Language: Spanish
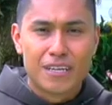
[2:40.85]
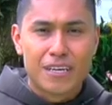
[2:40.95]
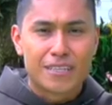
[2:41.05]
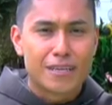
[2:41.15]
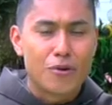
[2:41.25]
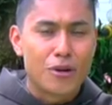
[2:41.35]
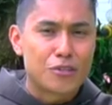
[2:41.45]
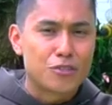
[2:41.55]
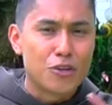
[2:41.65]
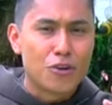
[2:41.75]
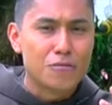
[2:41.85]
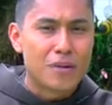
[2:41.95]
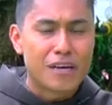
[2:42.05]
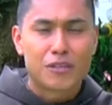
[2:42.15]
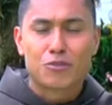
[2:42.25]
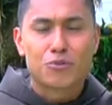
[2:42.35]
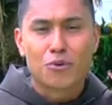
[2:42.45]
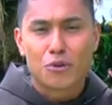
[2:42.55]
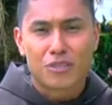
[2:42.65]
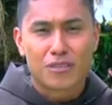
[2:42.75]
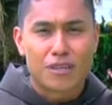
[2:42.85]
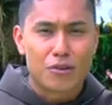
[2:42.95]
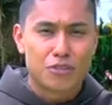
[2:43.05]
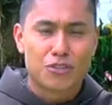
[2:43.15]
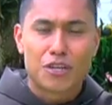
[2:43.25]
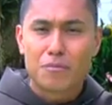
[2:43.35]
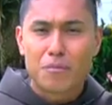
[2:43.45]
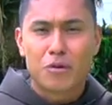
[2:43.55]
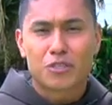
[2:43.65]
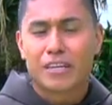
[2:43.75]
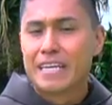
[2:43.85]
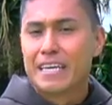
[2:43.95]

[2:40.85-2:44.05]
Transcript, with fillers: esa oración majestuosa, esa oración hermosa